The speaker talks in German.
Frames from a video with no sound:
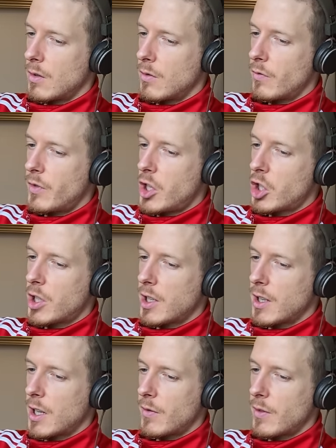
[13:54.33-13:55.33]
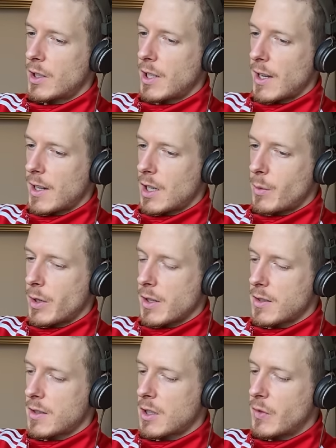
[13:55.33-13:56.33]
wichtiger. Wir denken immer,
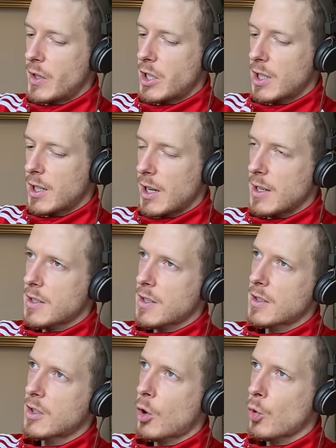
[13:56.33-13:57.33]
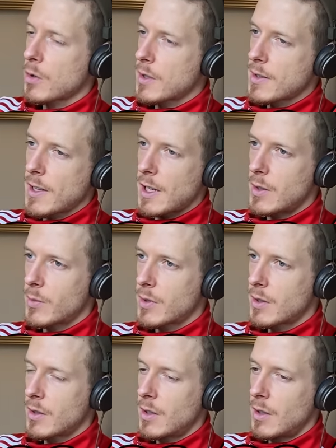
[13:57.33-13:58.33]
das ist wichtiger als das große
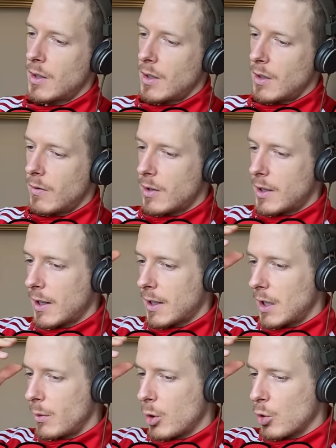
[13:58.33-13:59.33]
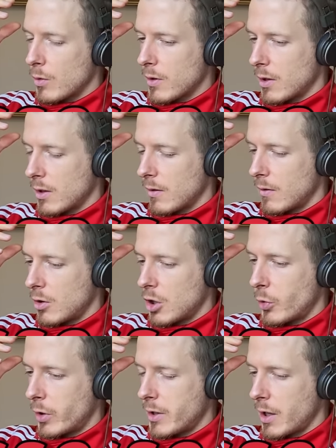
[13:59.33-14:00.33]
Selbst. Wir denken immer, unser, und ich
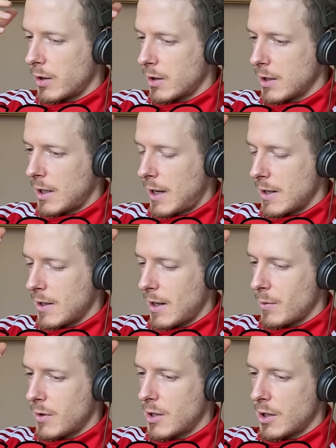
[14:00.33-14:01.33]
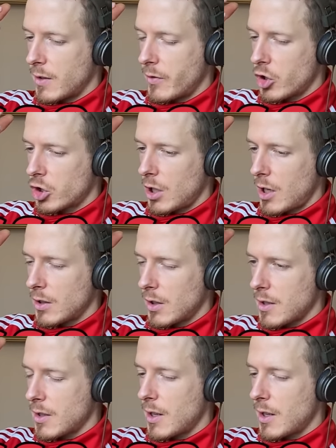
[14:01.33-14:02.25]
würde sagen, das kleine Selbst ist ja der Verstand, das